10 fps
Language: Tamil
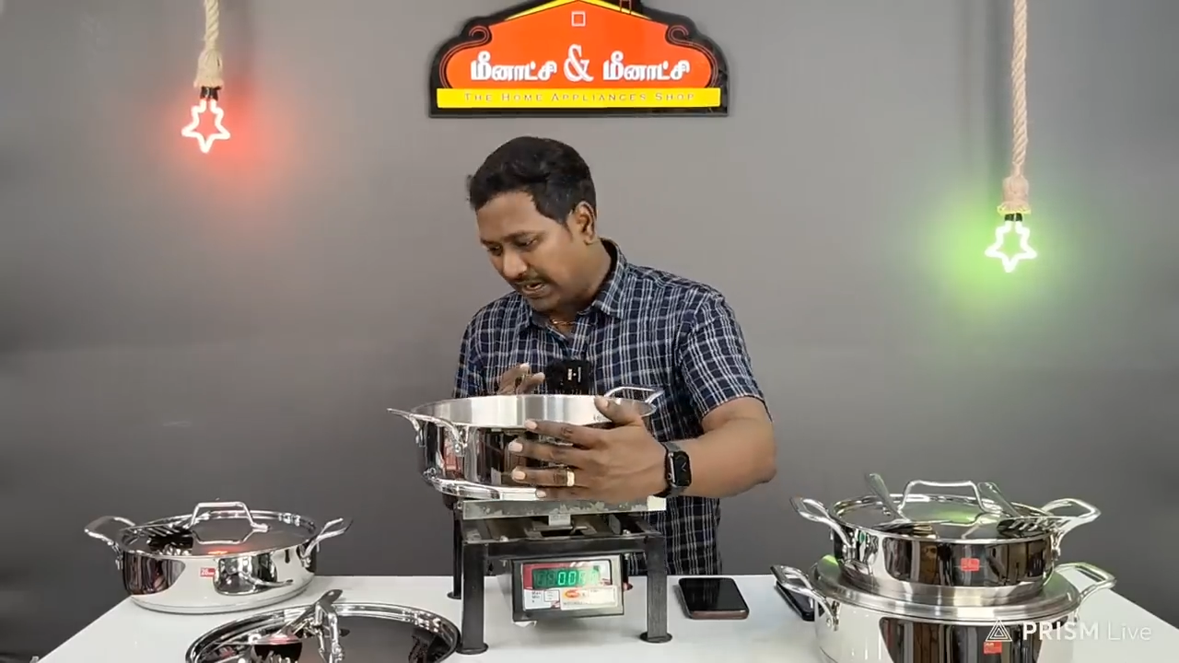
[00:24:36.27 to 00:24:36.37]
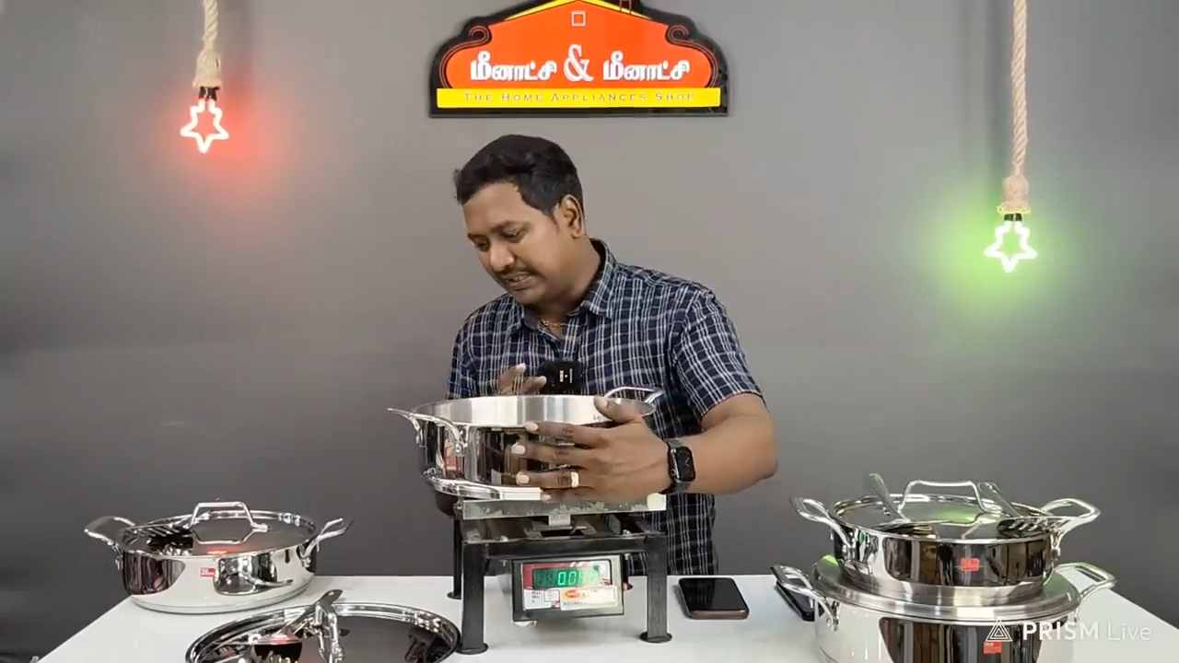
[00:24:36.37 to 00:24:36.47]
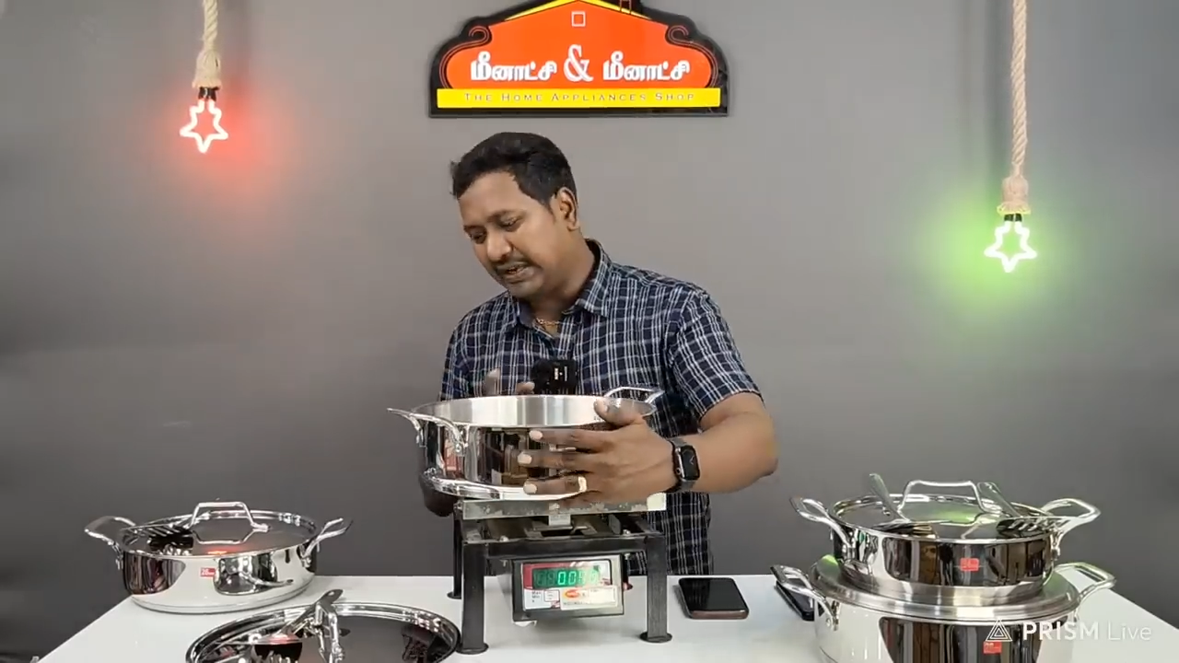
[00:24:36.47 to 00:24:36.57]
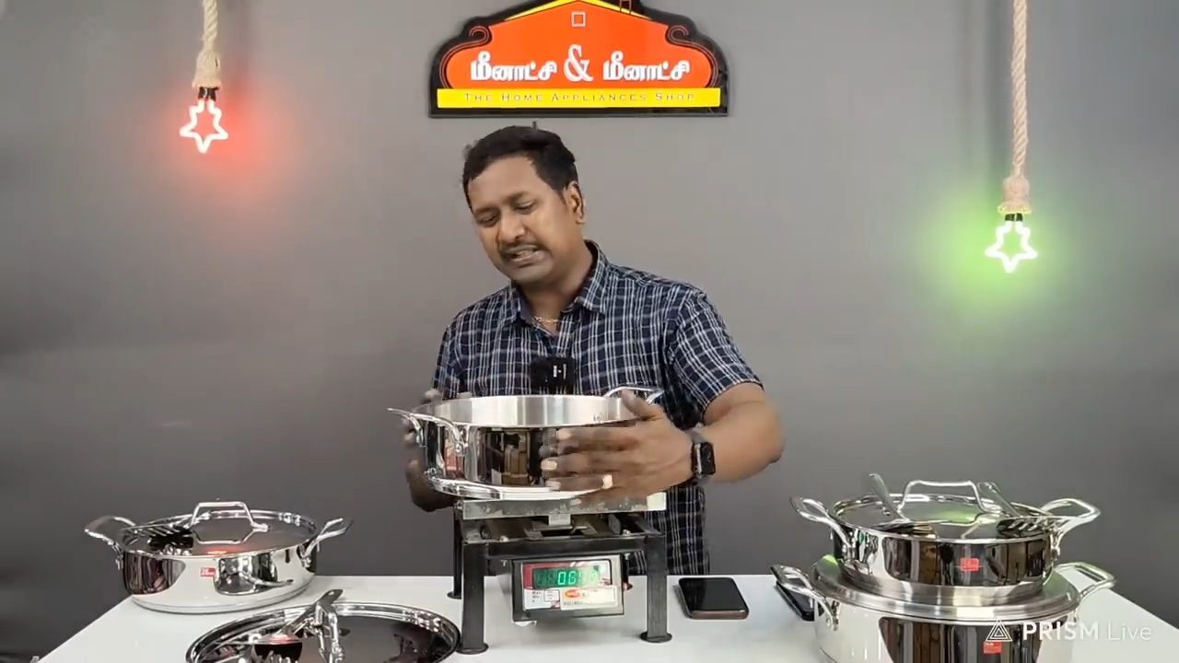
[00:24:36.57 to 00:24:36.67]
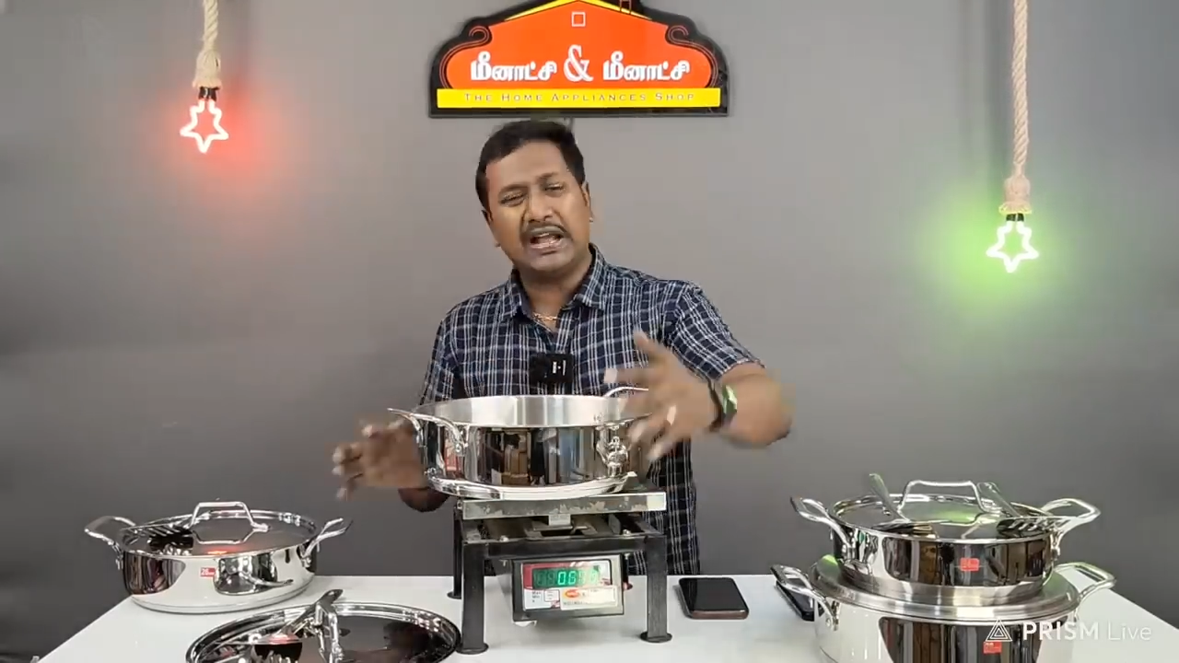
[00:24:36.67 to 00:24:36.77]

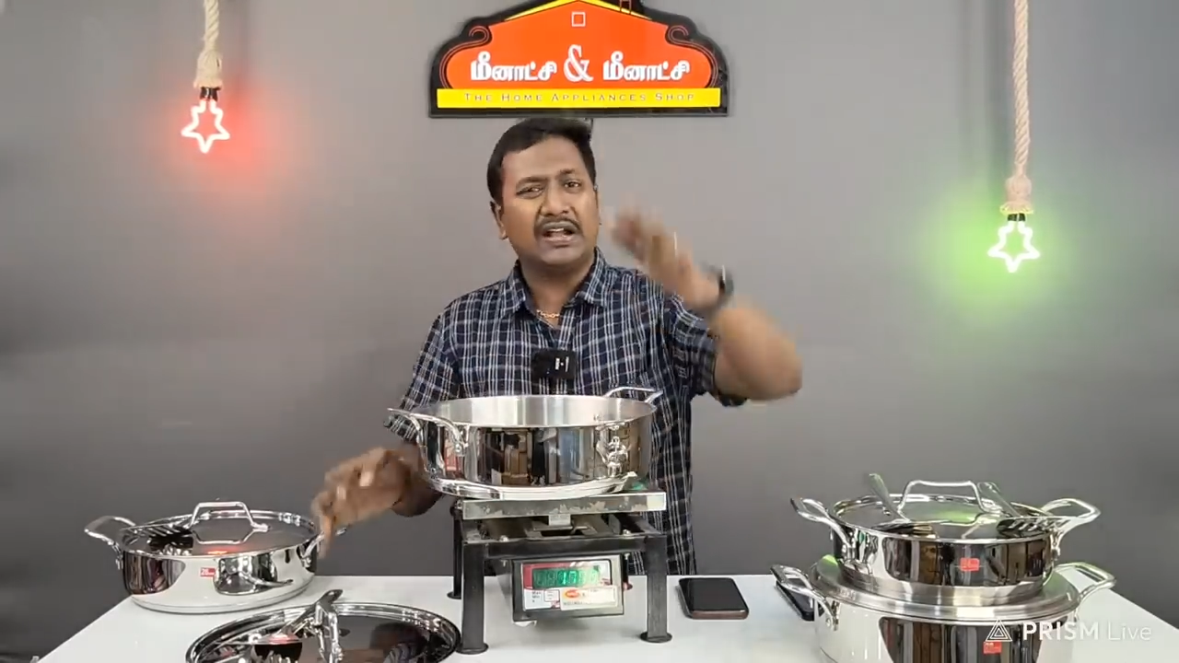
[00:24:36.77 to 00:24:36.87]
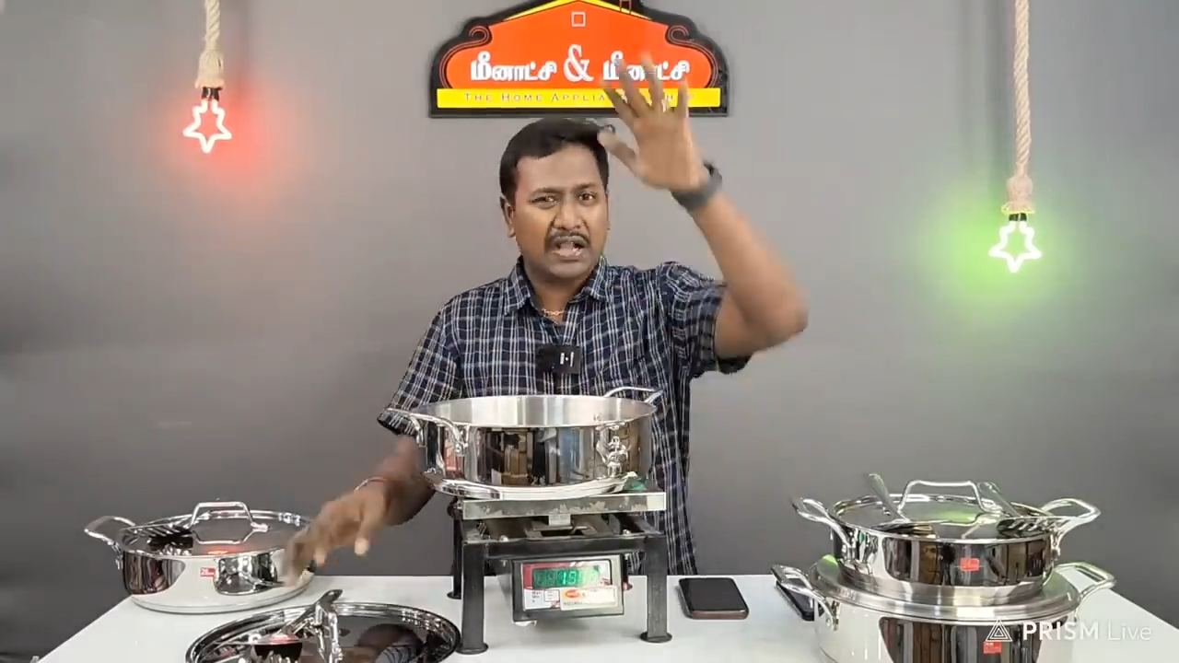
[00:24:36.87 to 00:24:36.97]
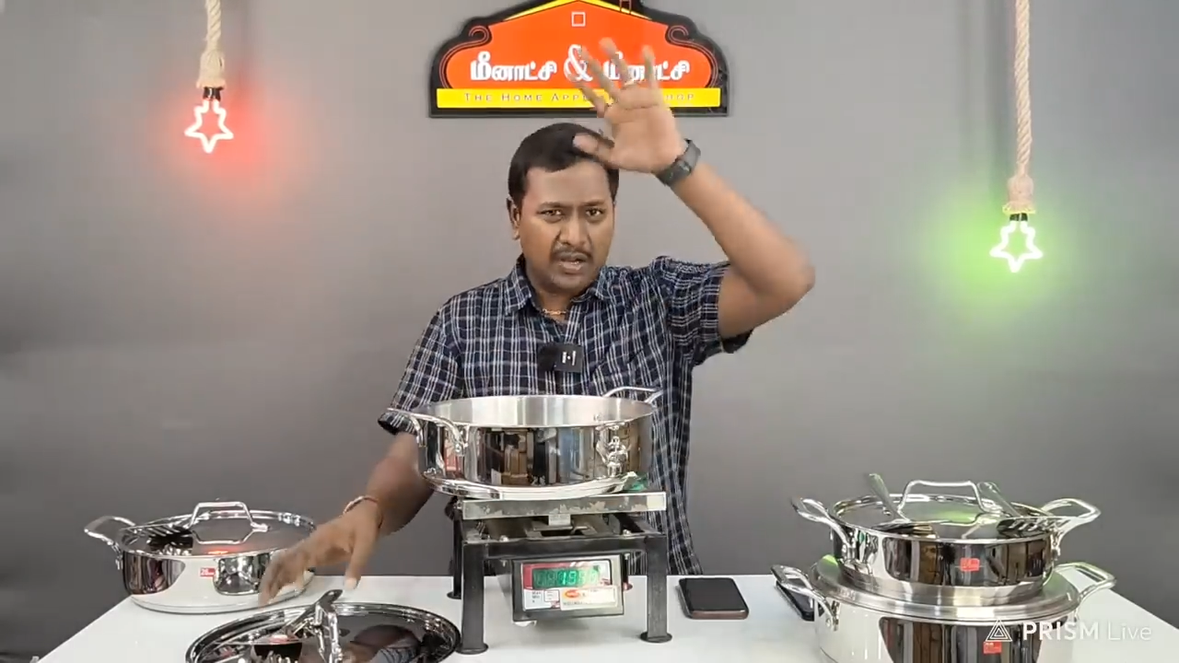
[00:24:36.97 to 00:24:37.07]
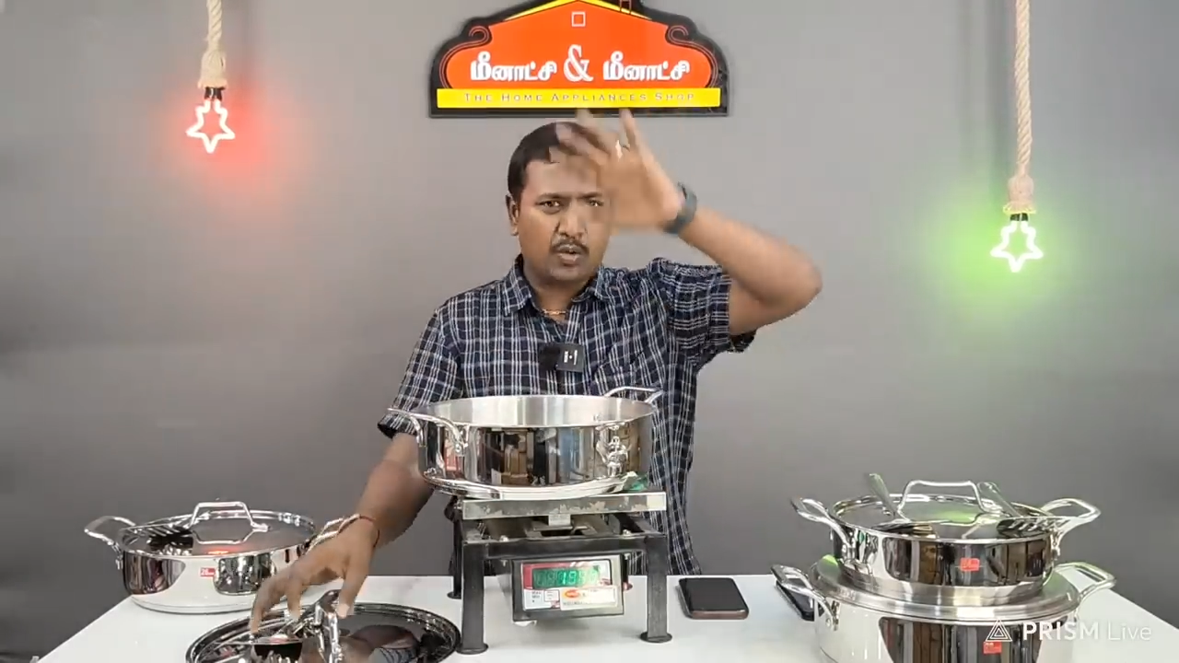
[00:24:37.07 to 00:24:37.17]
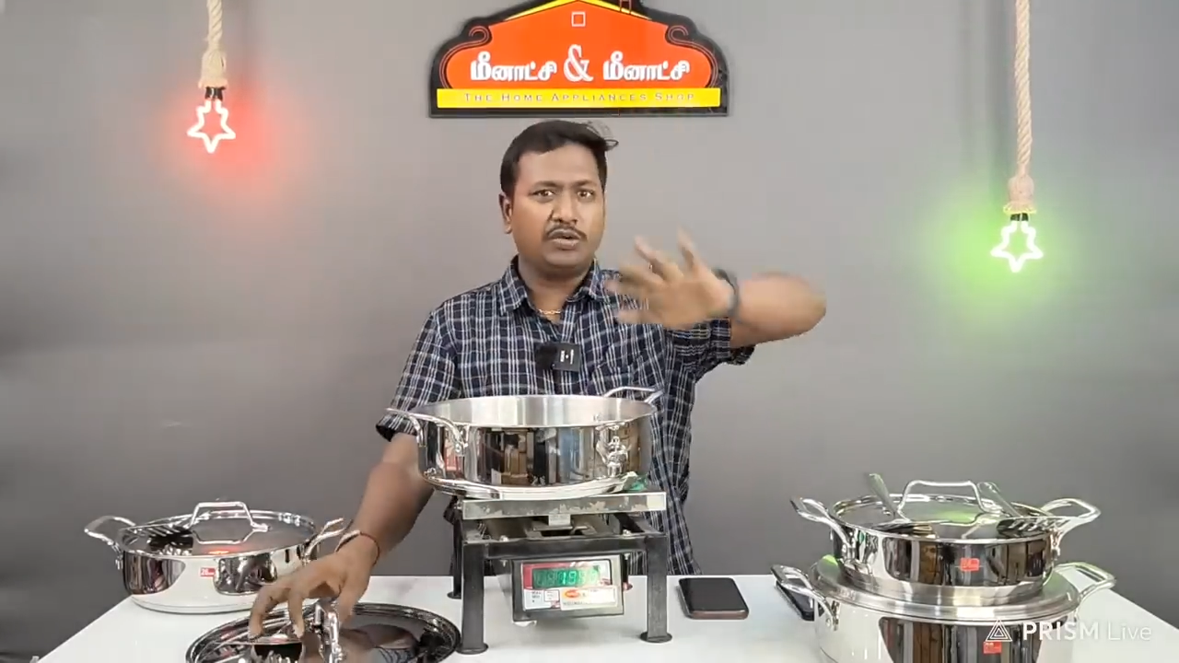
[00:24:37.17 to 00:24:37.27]
அதே தான்க்கா